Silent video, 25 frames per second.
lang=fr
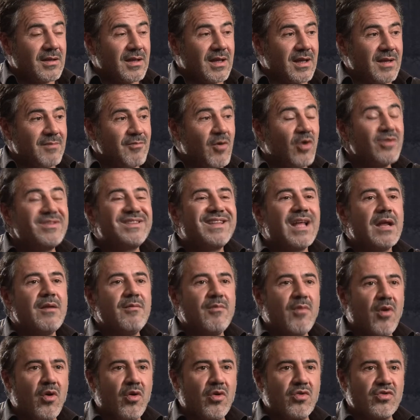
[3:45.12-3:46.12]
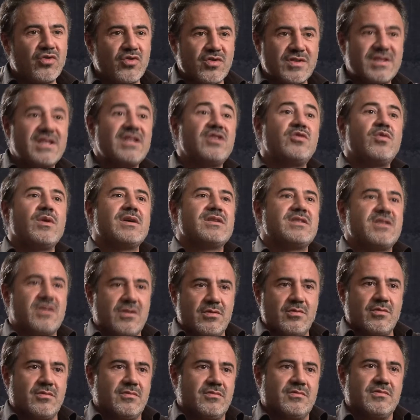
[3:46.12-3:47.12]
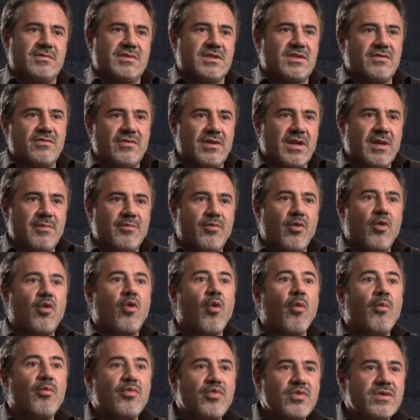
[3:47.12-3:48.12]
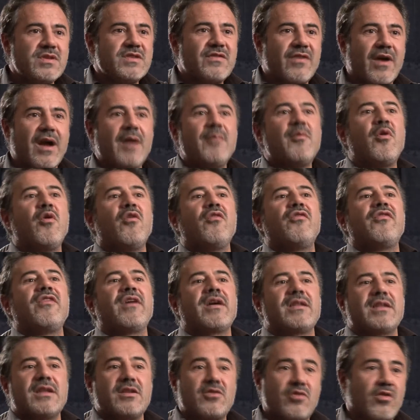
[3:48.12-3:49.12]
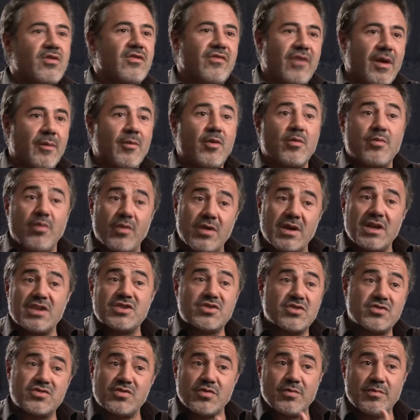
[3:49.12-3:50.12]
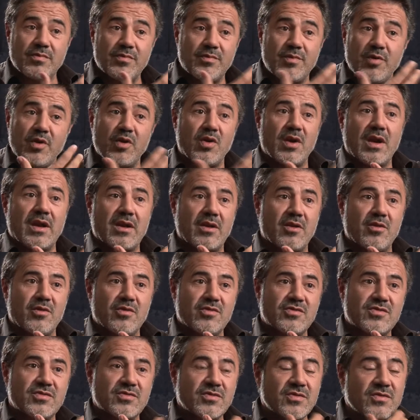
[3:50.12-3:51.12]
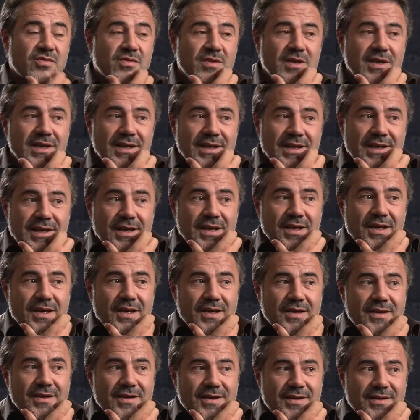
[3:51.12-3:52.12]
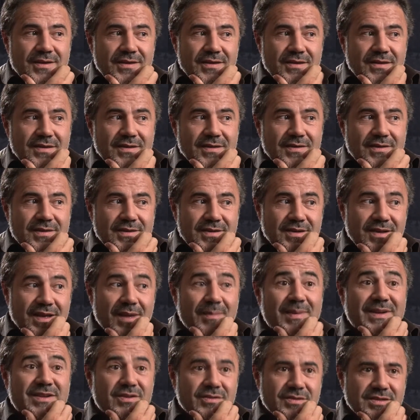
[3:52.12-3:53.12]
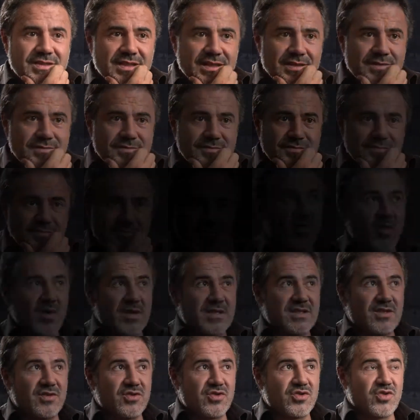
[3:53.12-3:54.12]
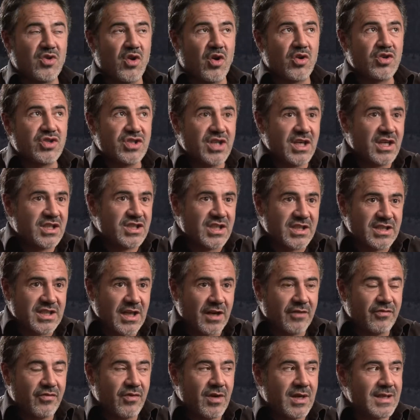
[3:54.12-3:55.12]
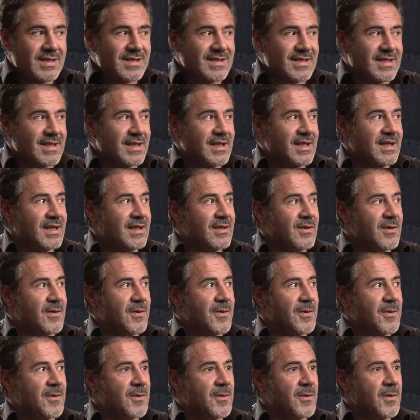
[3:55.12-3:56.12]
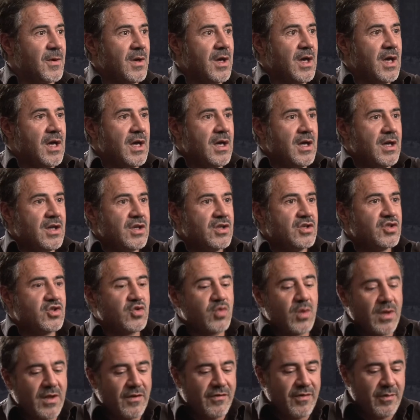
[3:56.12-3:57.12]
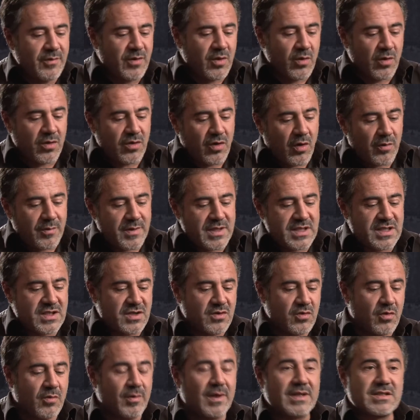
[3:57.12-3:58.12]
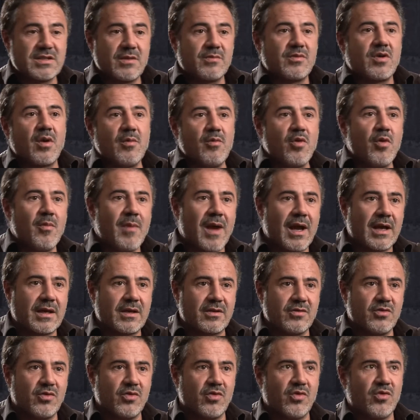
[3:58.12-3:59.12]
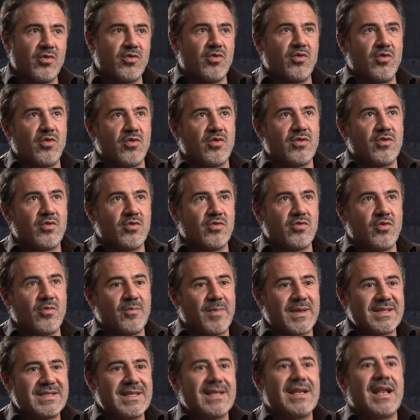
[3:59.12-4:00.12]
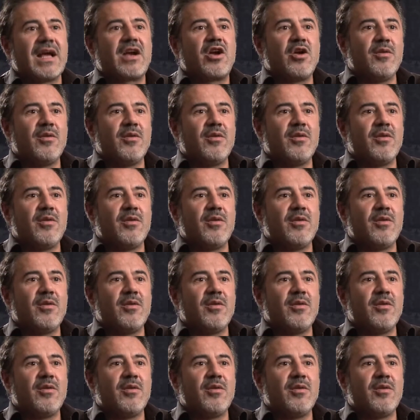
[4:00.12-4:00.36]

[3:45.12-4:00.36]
qui manquent tellement de situations, si vous voulez, pour qu'on puisse vraiment faire des trucs, vraiment pour que les gens se pleurent la gueule dessus, euh, il n'y en a pas tant que ça. Moi, ce que je recherche à chaque fois, c'est... Euh, soit des films qui ont une ambition, par exemple comme le Mac, de, de, de, passer de la